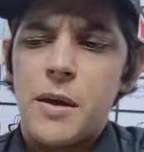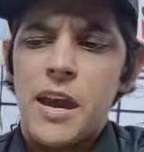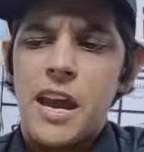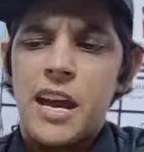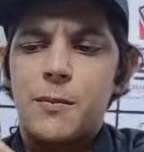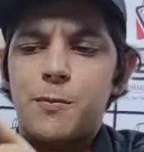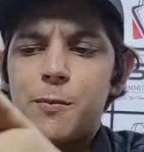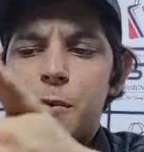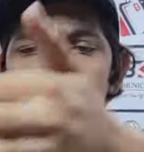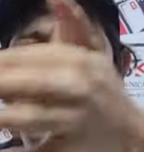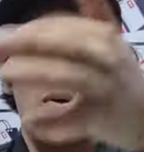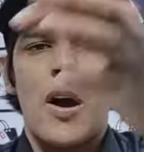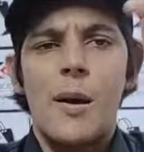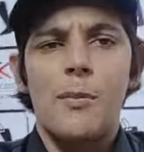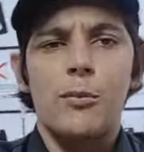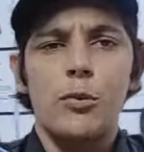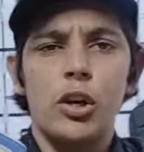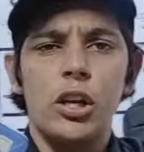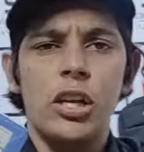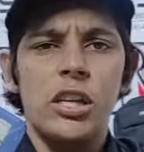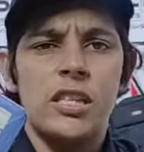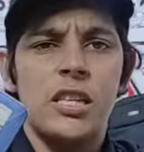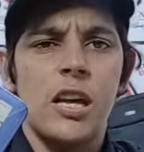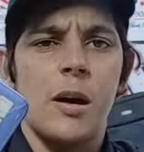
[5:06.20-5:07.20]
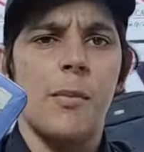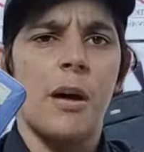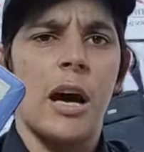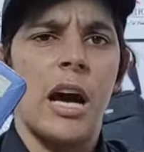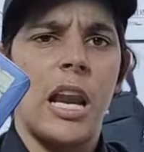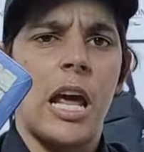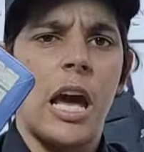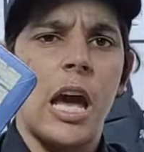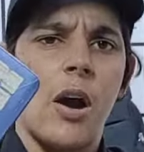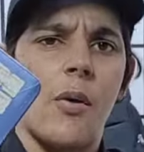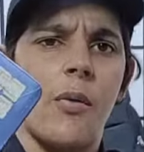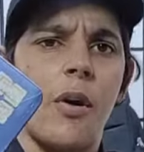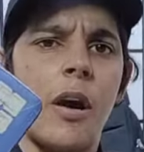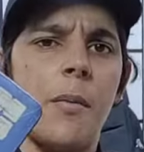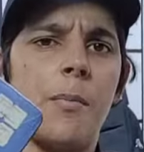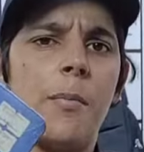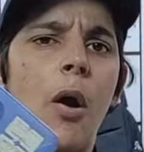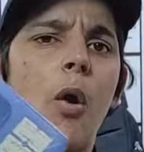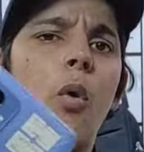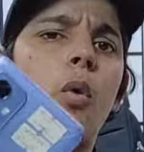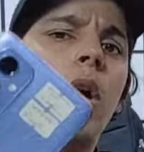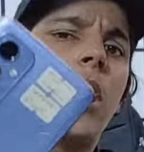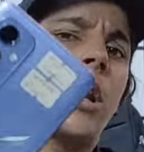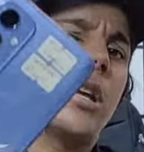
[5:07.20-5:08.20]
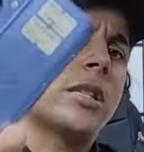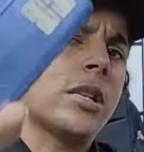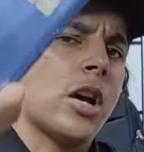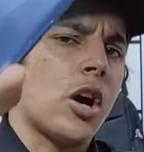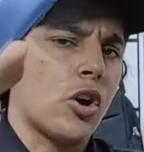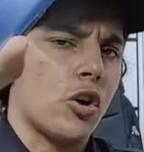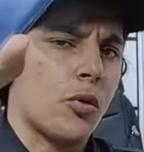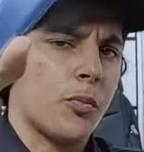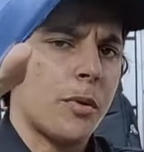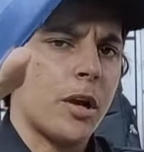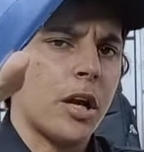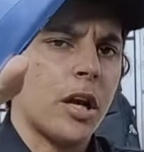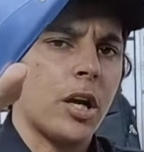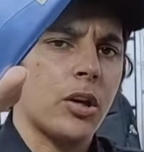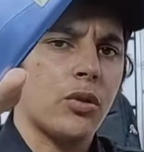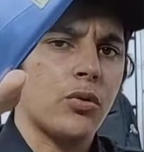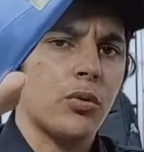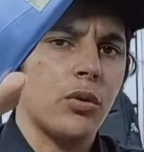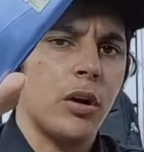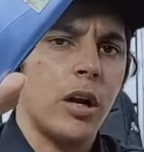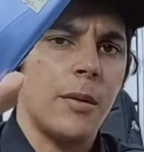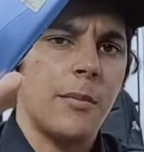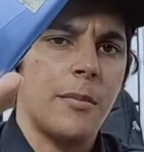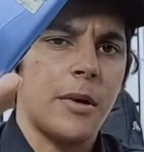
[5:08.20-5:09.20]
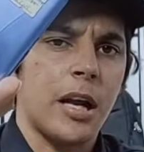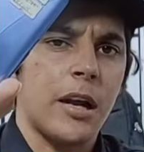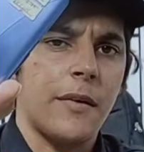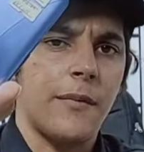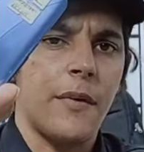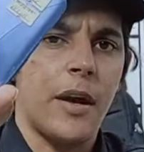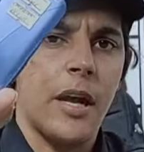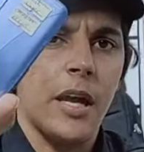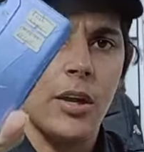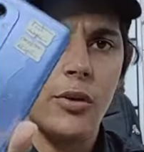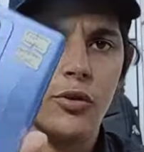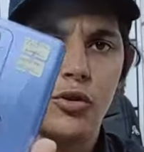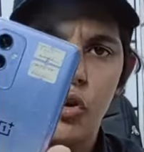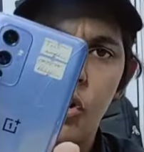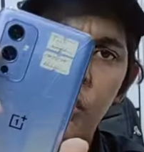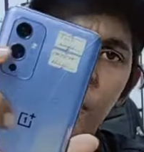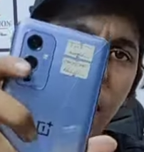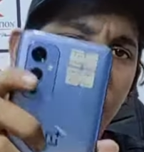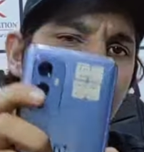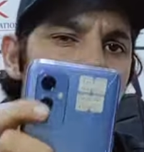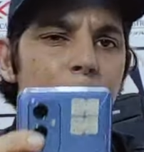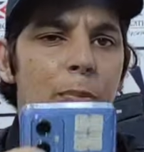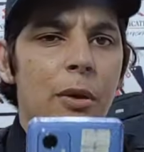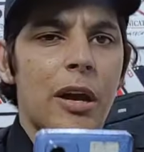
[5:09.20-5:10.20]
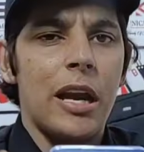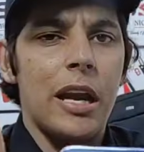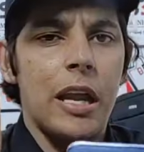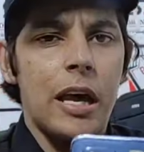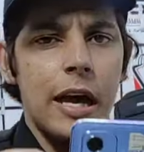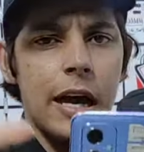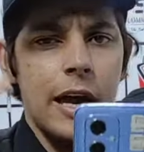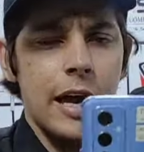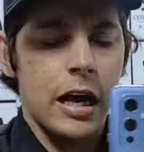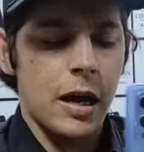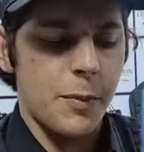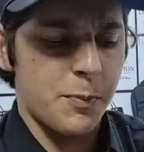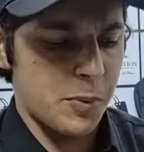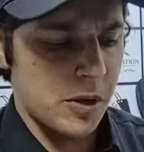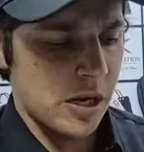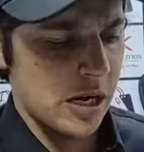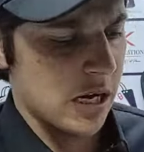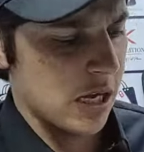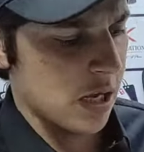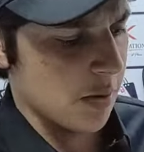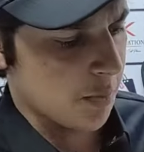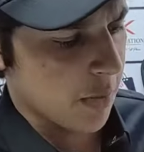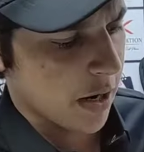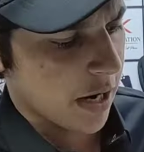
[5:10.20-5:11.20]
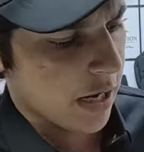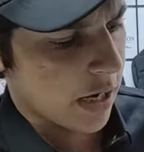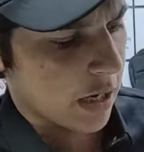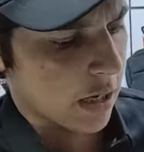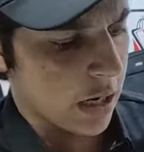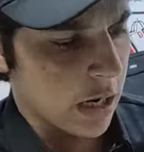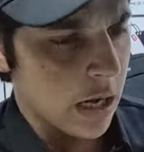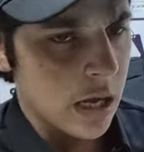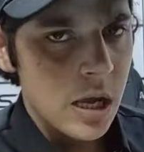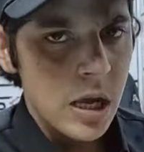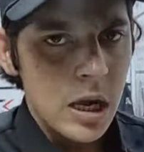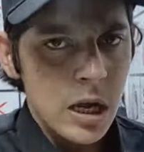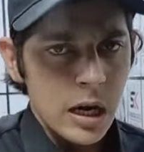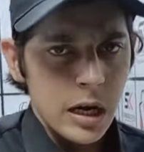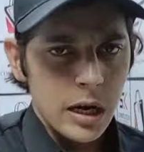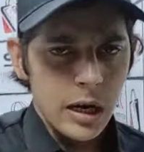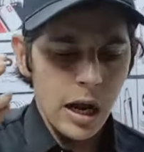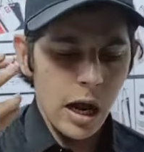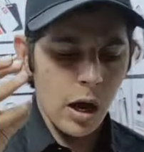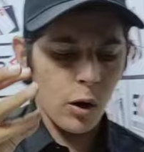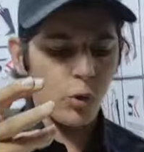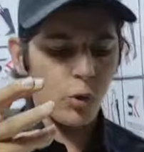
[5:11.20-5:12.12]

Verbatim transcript: बैग पे मामूली सा बाल आया हुआ है बावन हज़ार रुपये का दूंगा इमरान भाई जो भाई पहले आएगा पहले ही पाएगा ना